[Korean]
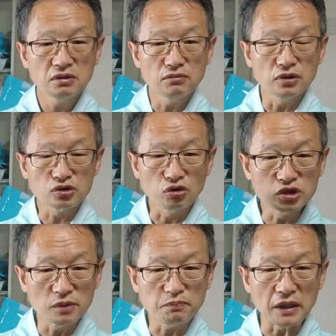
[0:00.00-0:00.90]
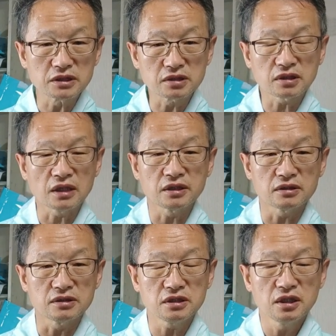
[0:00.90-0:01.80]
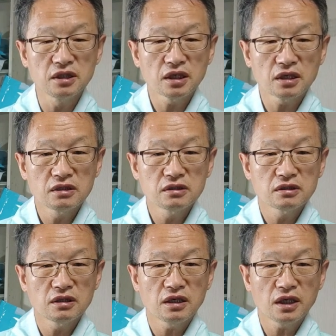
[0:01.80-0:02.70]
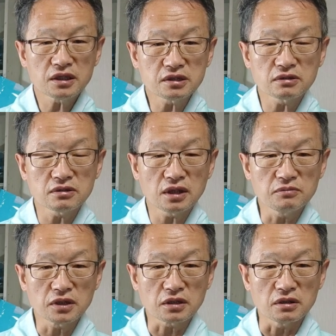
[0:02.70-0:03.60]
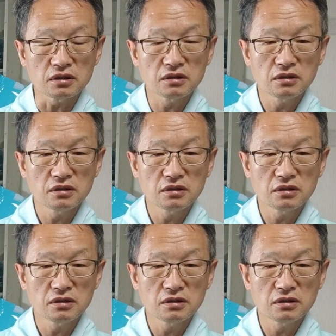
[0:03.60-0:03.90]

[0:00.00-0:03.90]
뭐 손짓 발짓을 한다든지 했을 것 아닙니까?